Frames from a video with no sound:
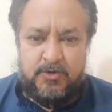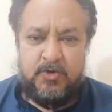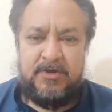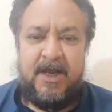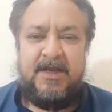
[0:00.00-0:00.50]

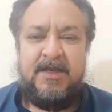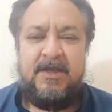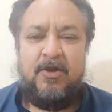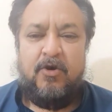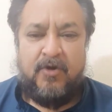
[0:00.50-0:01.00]
सोसाइटी
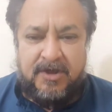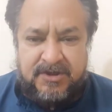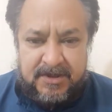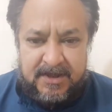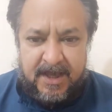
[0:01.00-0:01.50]
की
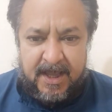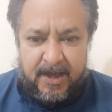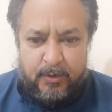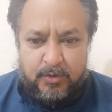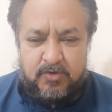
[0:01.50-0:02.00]
लोकेशन क्या
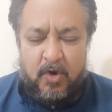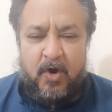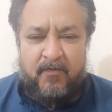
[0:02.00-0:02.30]
है उसका